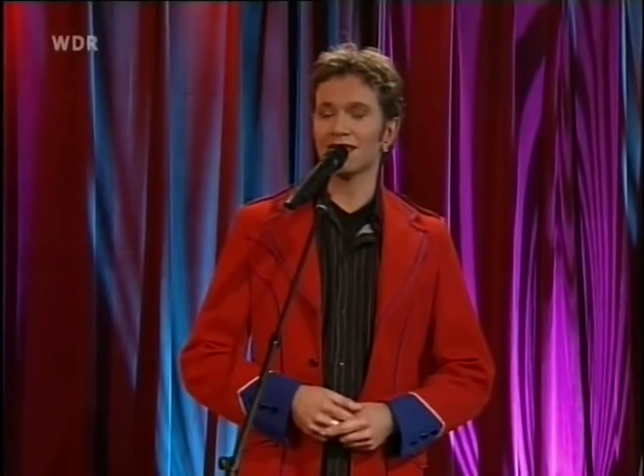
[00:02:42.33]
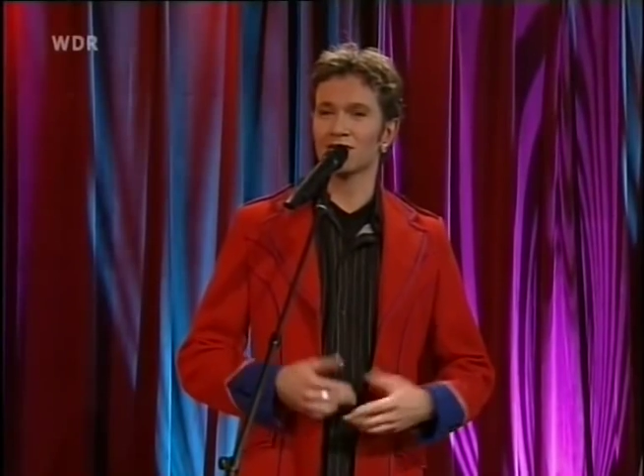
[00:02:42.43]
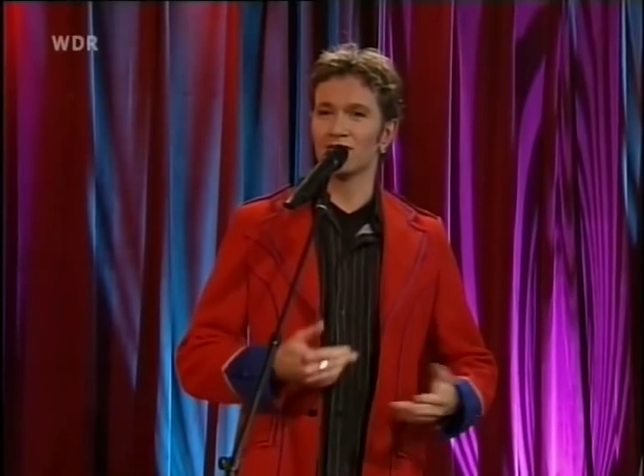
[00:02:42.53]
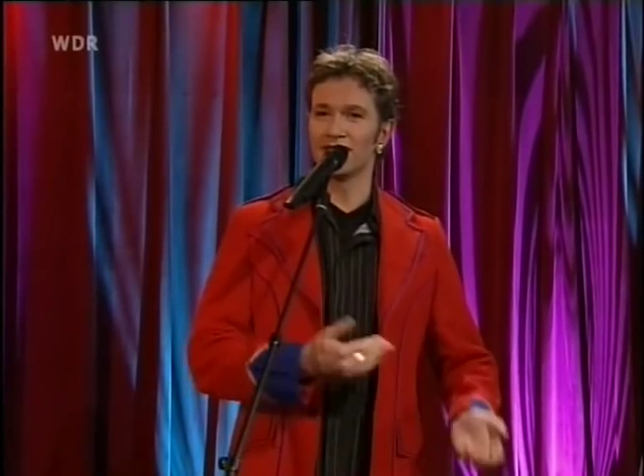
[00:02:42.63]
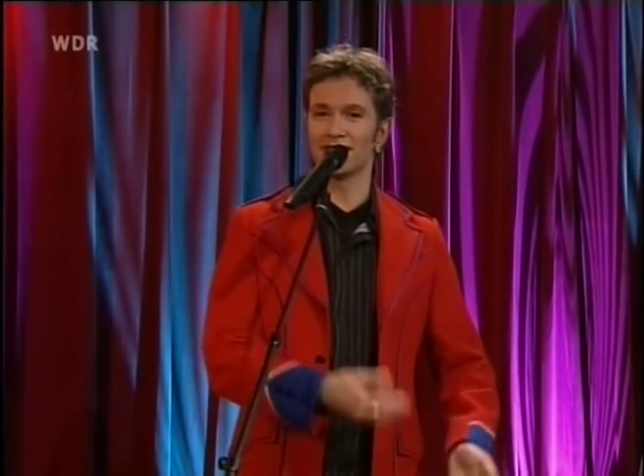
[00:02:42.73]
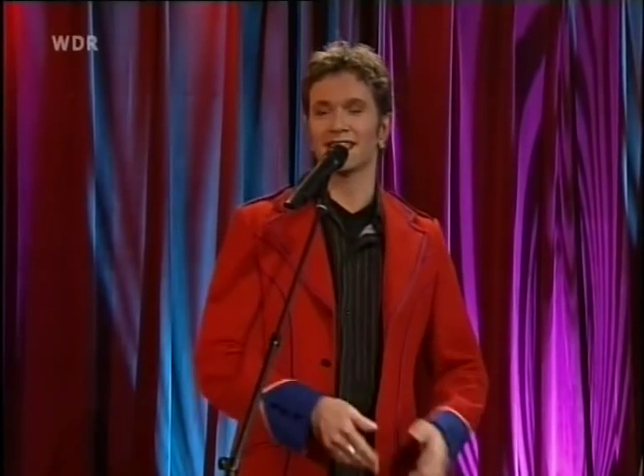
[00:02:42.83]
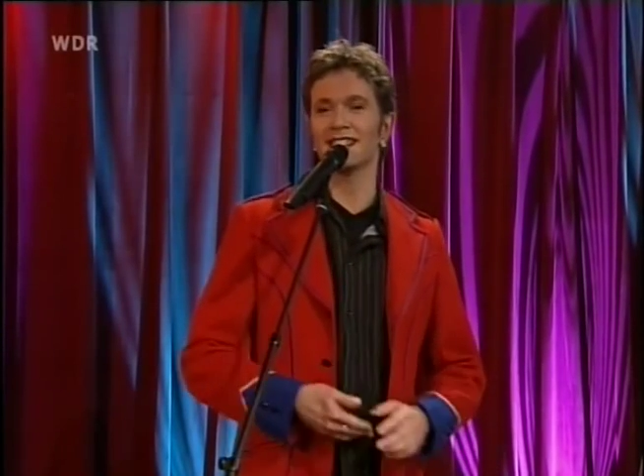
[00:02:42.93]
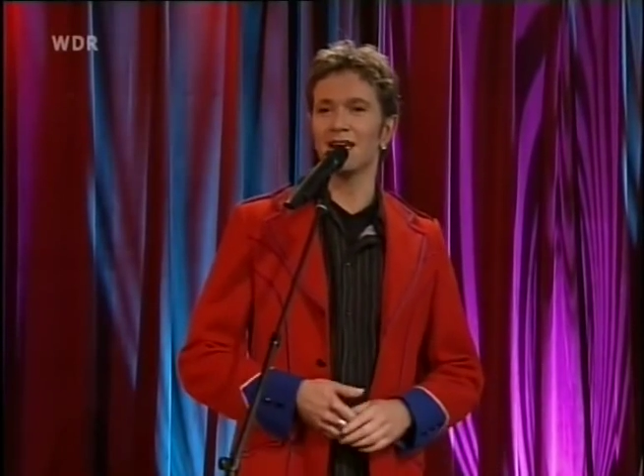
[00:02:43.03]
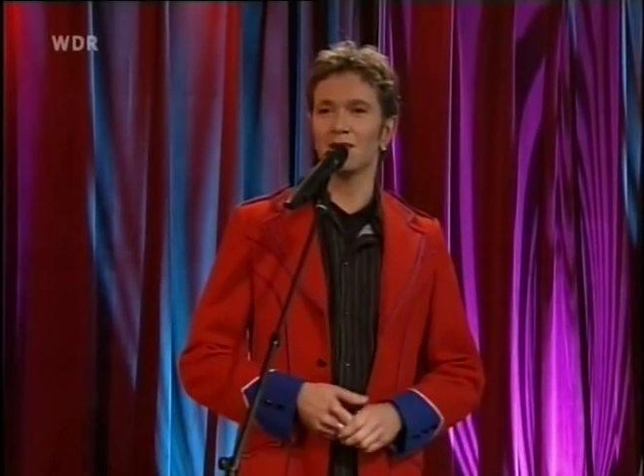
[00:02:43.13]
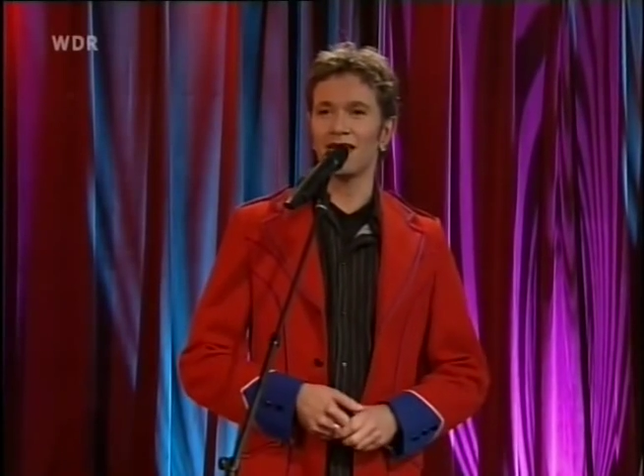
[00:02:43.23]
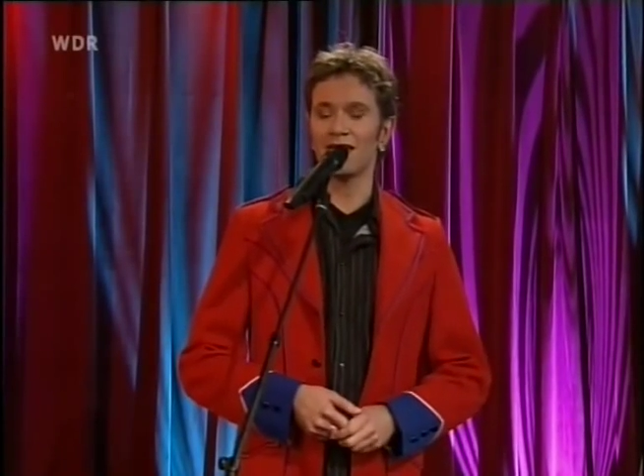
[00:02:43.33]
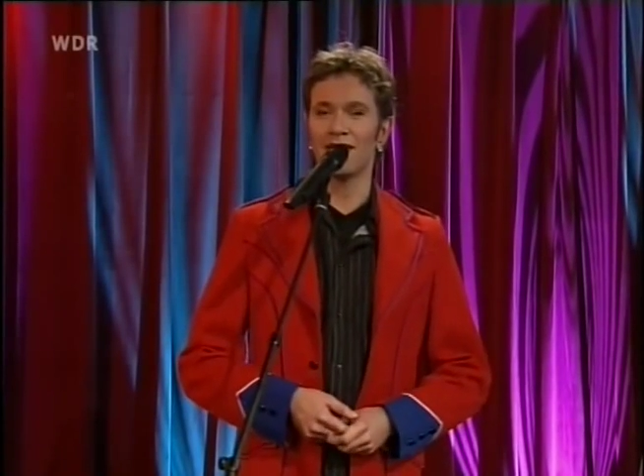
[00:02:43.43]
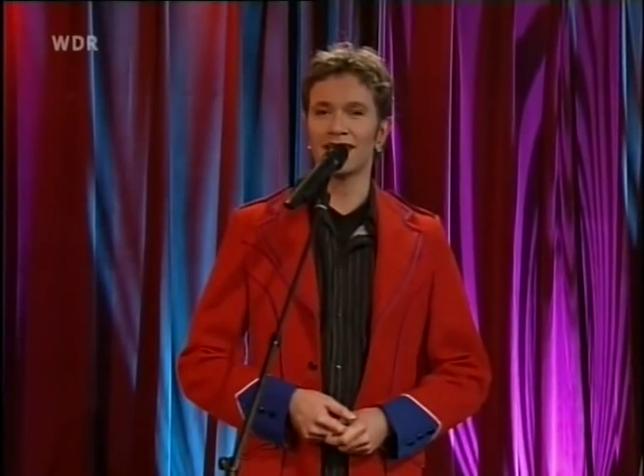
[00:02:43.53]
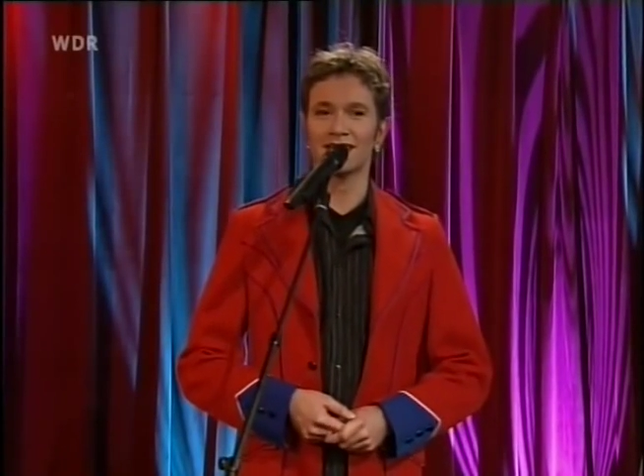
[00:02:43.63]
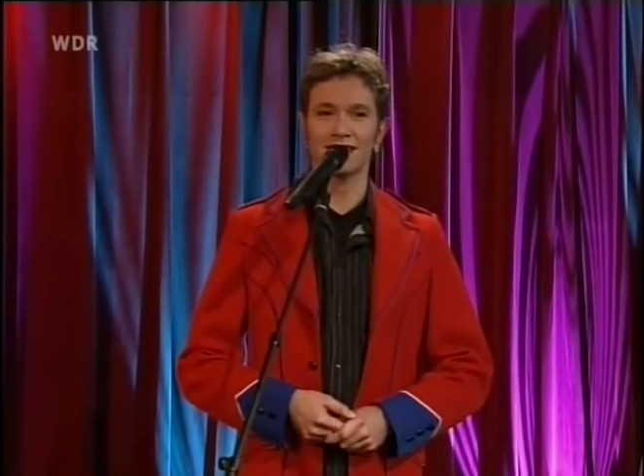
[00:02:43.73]
natürlich
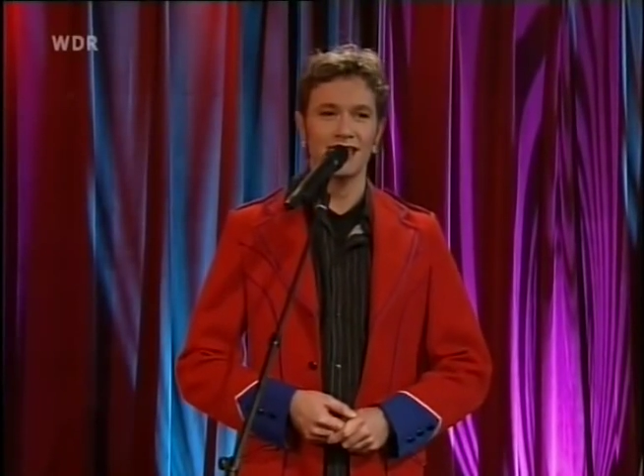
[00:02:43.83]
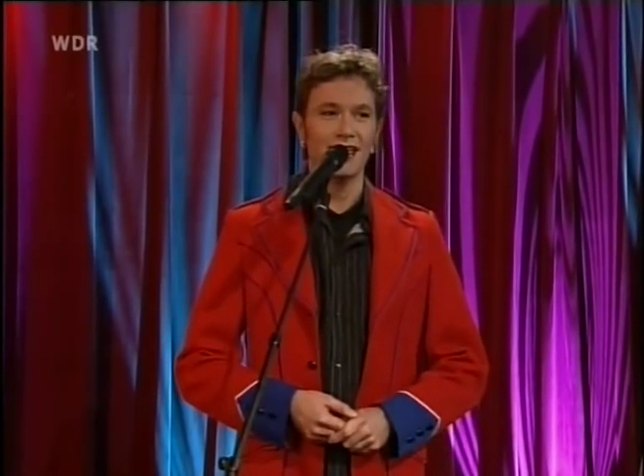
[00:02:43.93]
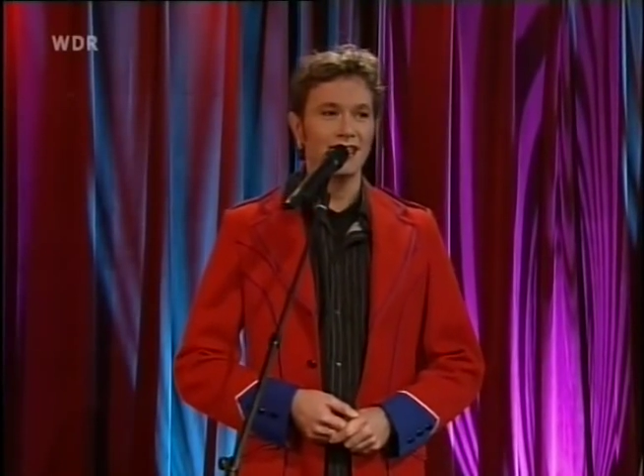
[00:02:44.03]
Kinderplaybacks.